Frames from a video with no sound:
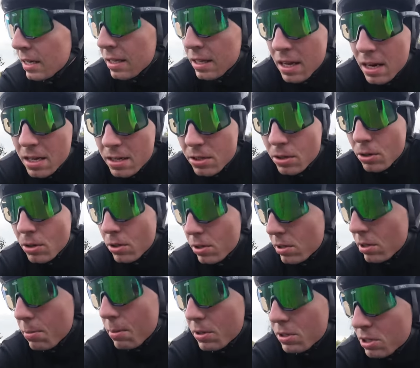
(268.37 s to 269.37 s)
Ale
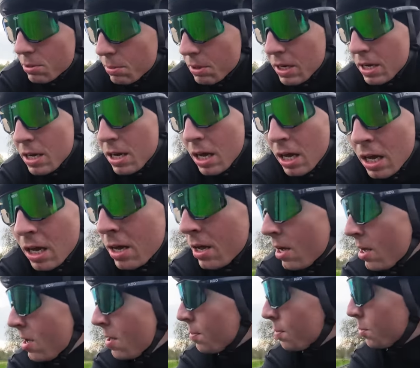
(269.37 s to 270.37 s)
zobaczymy.
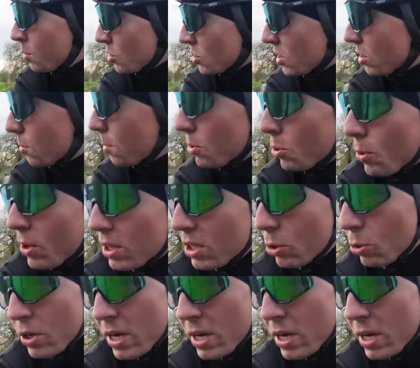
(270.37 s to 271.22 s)
Może za to będą ładne